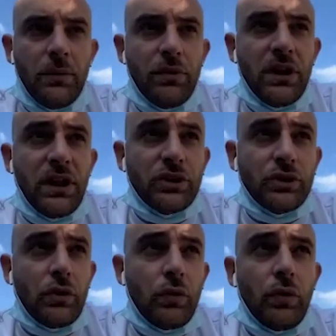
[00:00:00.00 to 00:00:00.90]
Et puis les
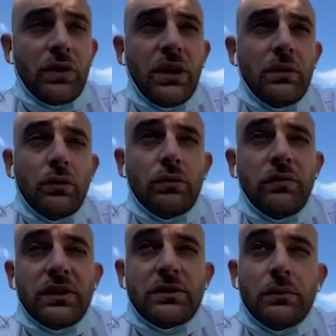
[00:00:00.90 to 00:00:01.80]
nageurs qu'on entraîne, de
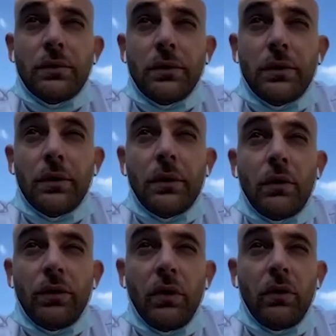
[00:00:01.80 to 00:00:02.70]
toute façon,
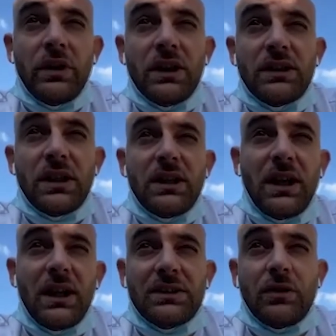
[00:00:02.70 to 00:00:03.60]
on est en lien
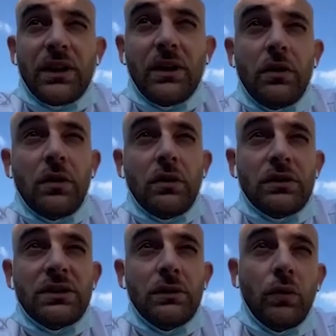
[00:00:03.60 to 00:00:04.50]
direct avec les entraîneurs.
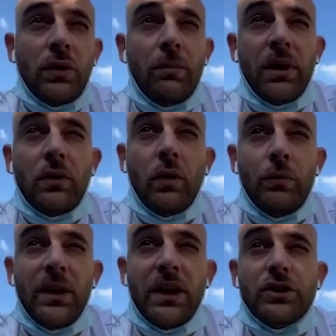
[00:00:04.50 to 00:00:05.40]
Sinon, si nous, on n'a pas le temps,
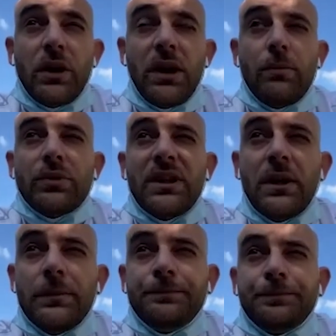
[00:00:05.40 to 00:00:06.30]
le manager est là pour
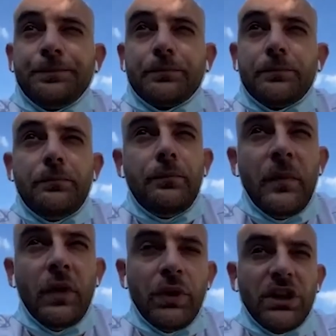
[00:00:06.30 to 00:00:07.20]
ça.
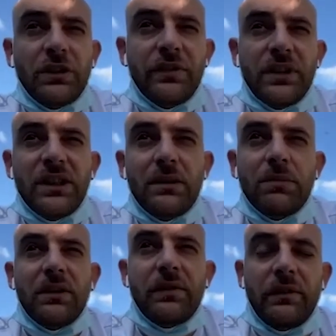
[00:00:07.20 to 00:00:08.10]
On a déjà fait des
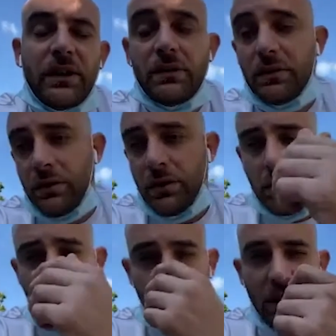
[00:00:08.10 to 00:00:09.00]
débriefs avec
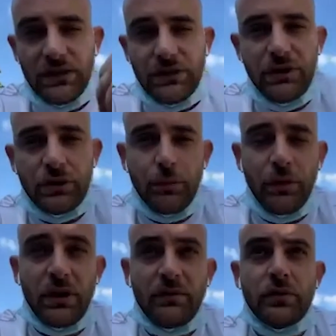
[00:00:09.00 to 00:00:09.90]
à l'issue des
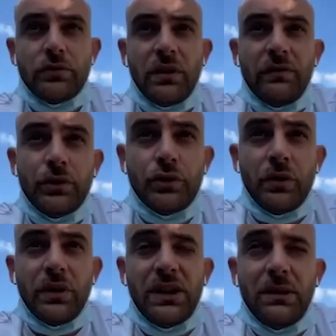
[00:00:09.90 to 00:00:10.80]
championnats de France, on a fait une
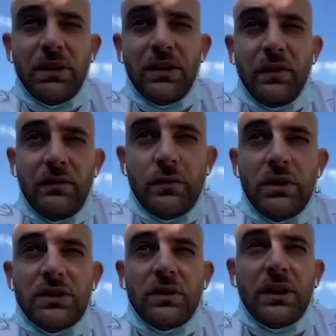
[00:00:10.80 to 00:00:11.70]
journée de débrief avec tous
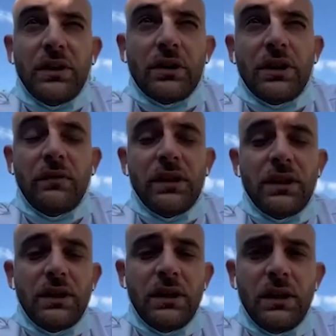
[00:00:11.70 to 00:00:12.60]
les entraîneurs qui avaient
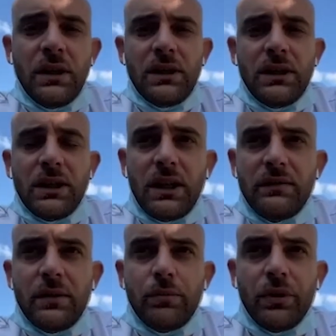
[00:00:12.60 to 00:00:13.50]
des,
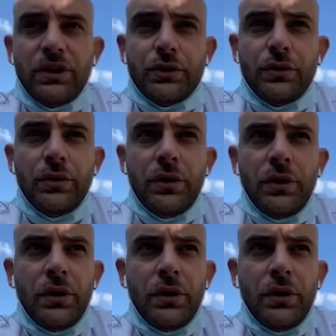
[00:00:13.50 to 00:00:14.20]
qualifiés pour les Jeux